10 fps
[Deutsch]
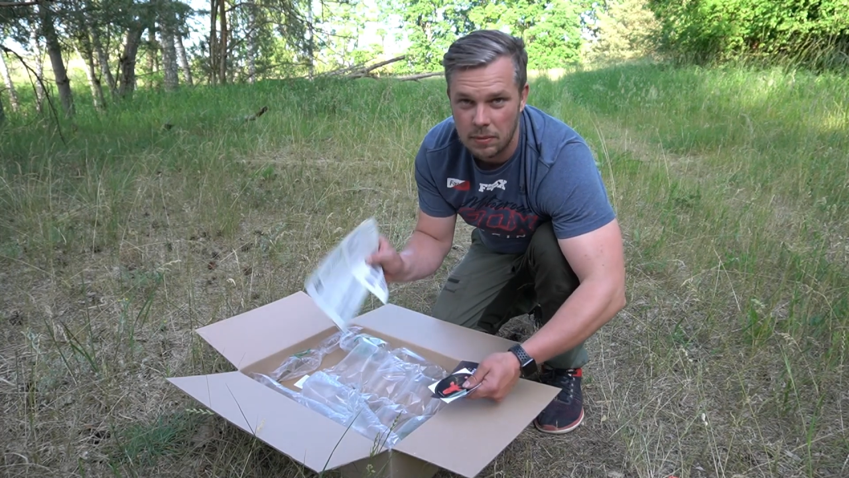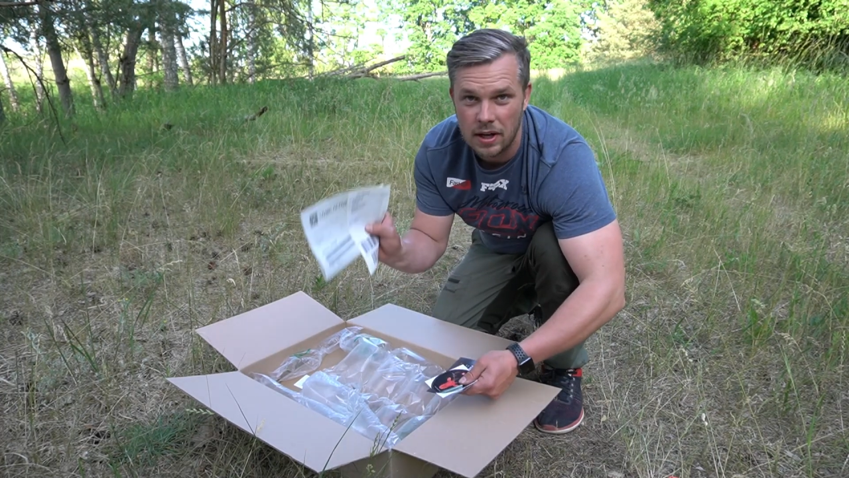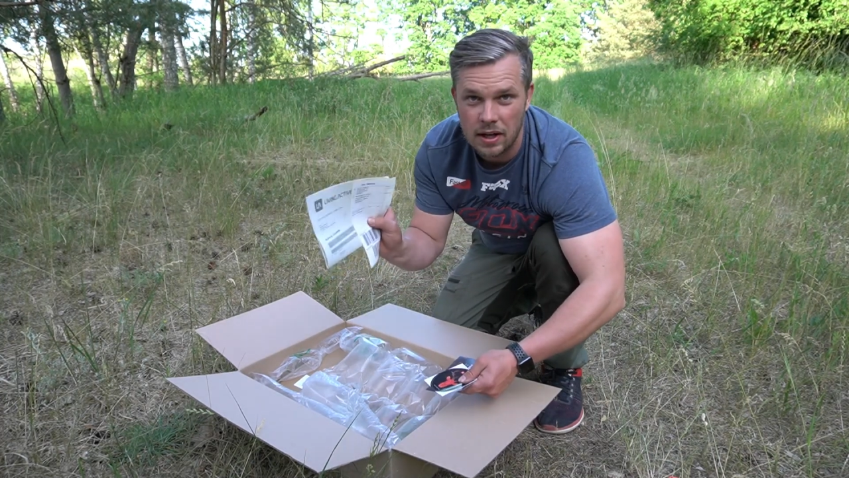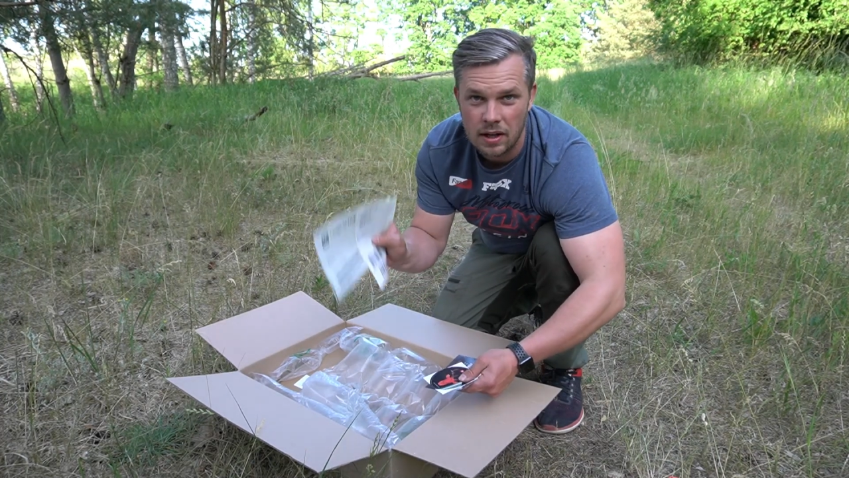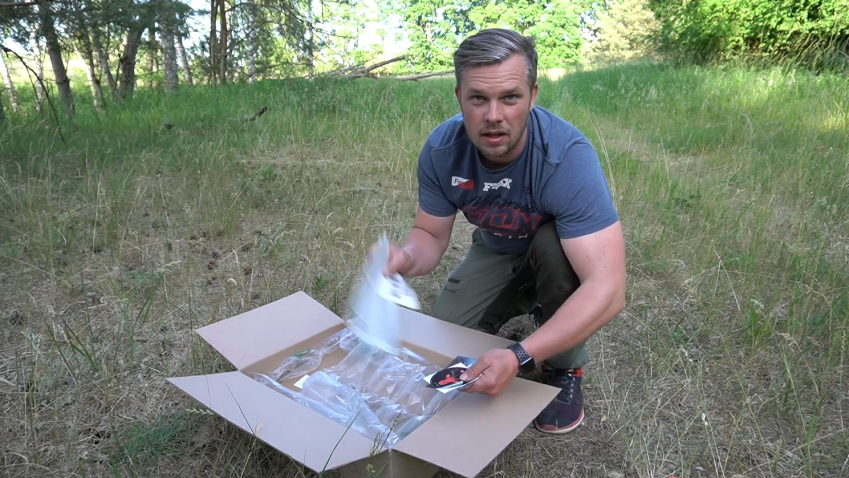
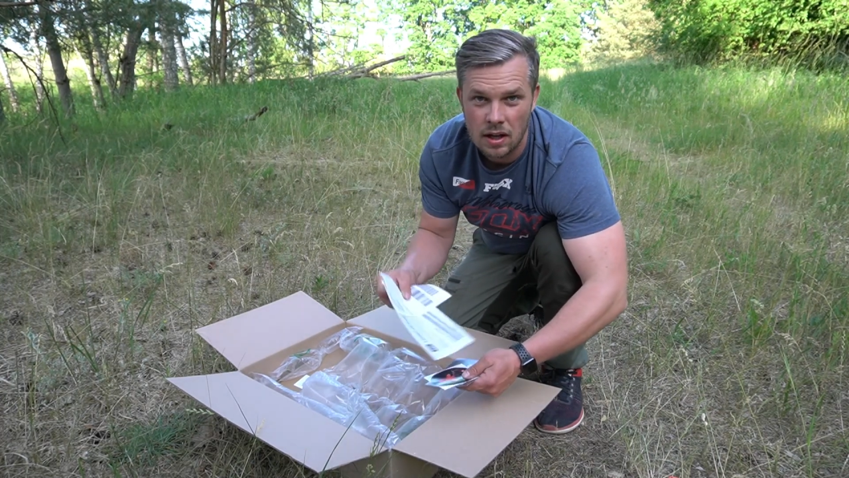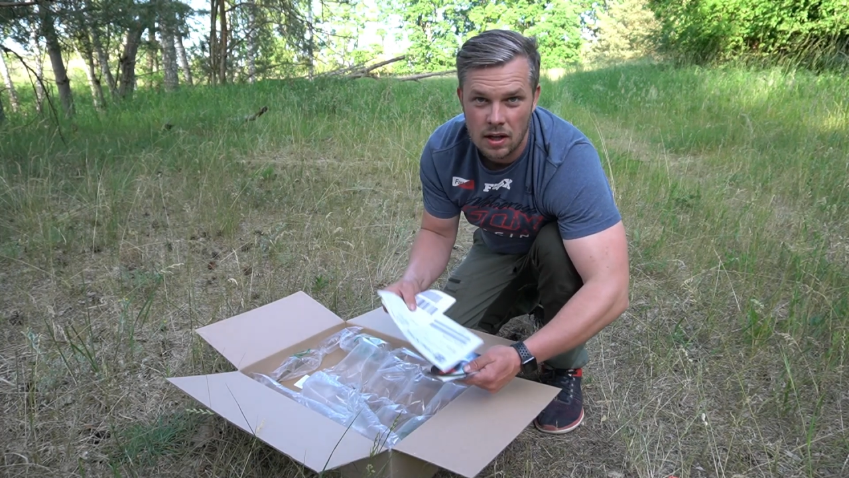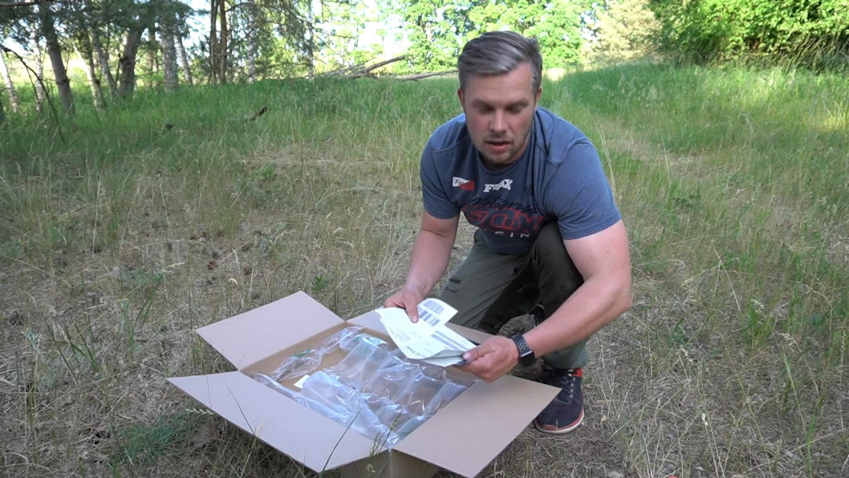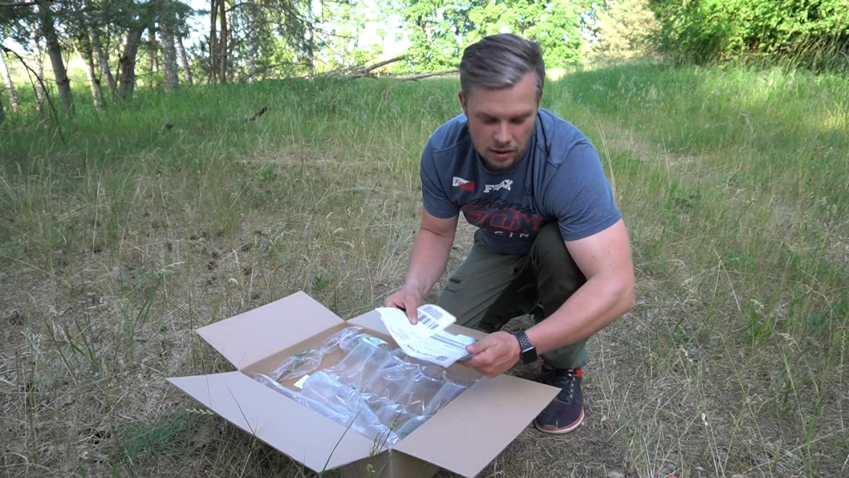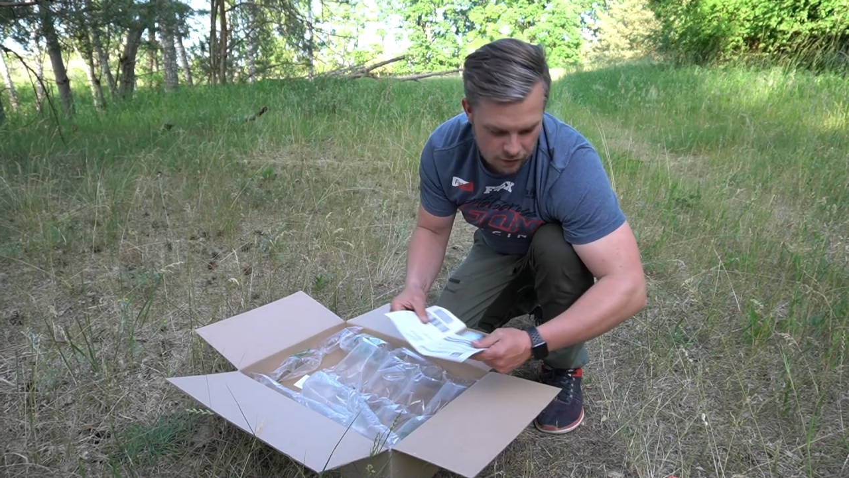bei
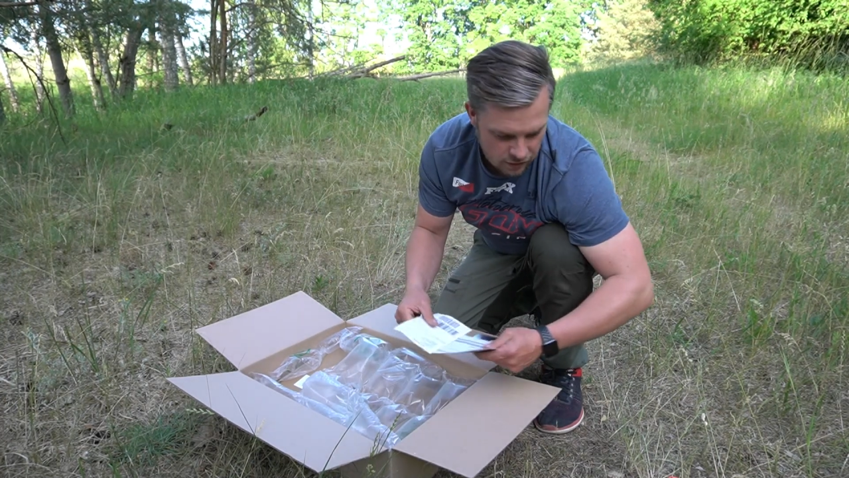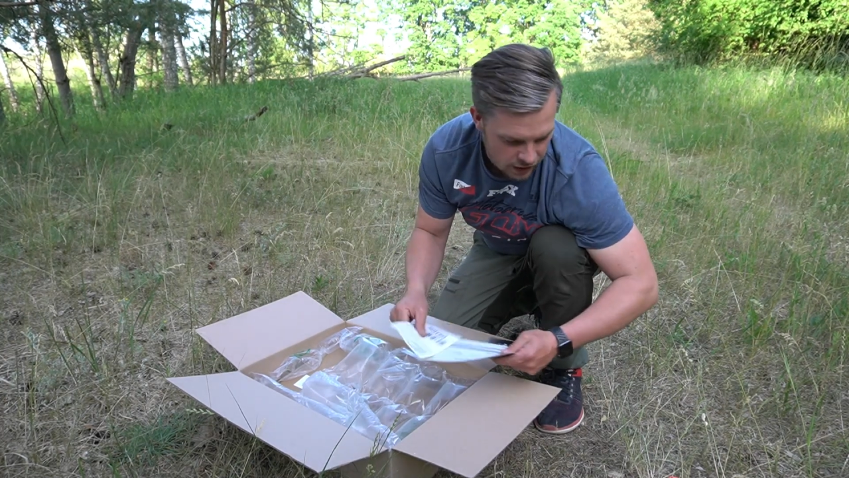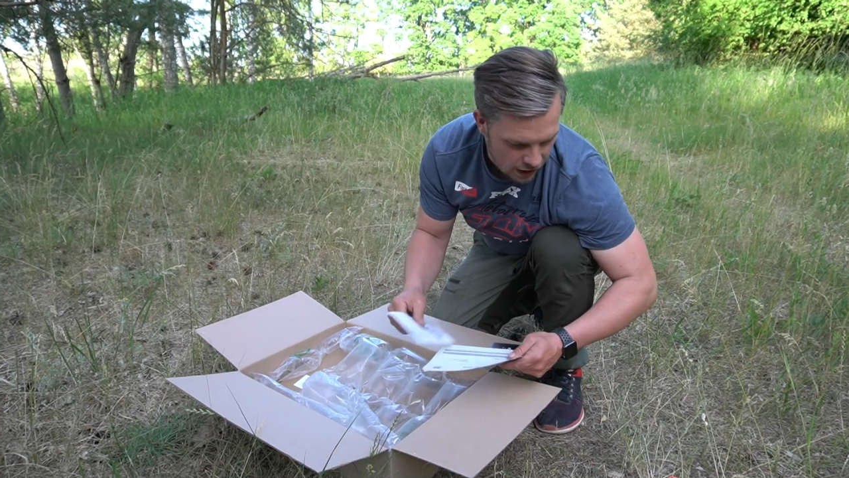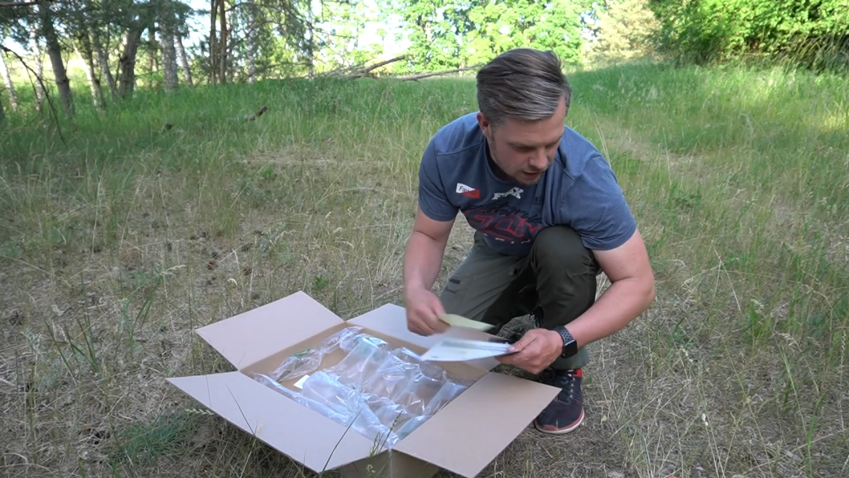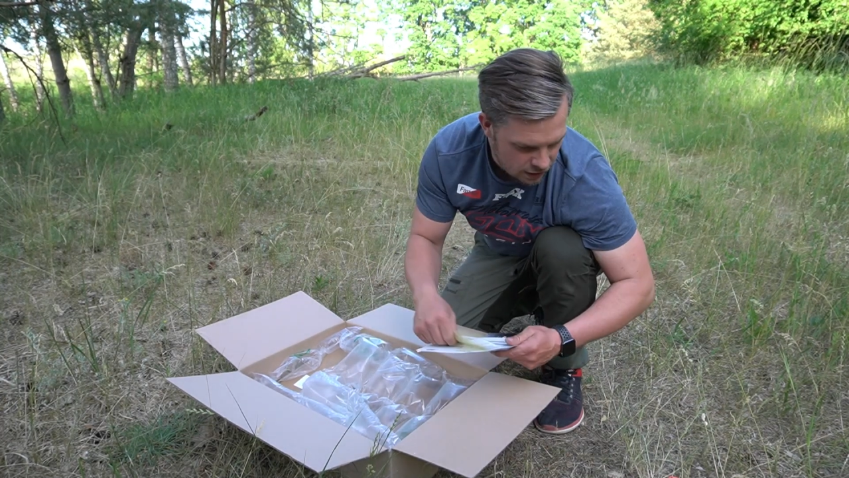Living
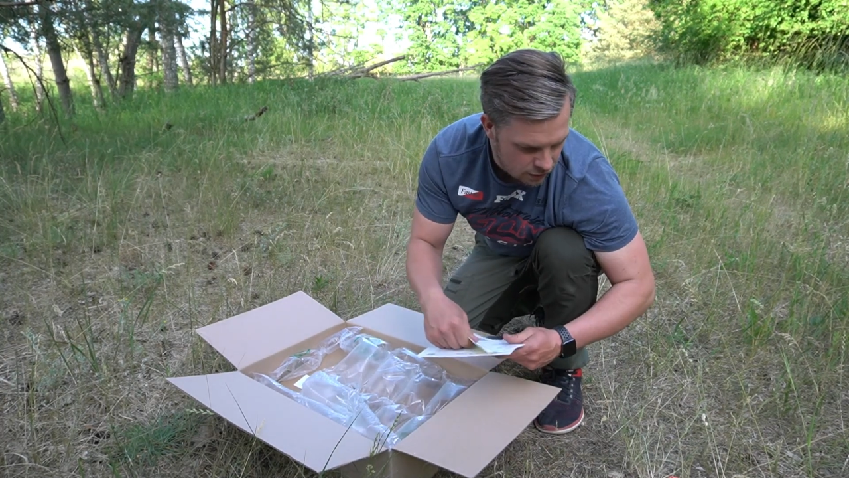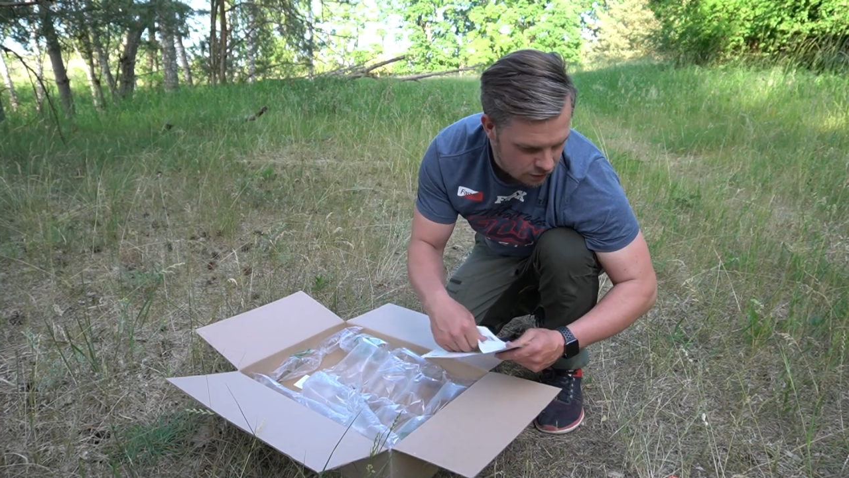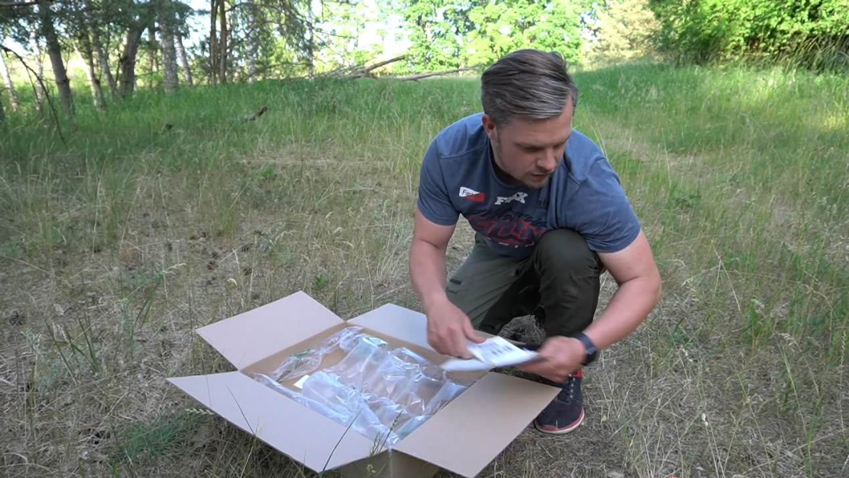Active.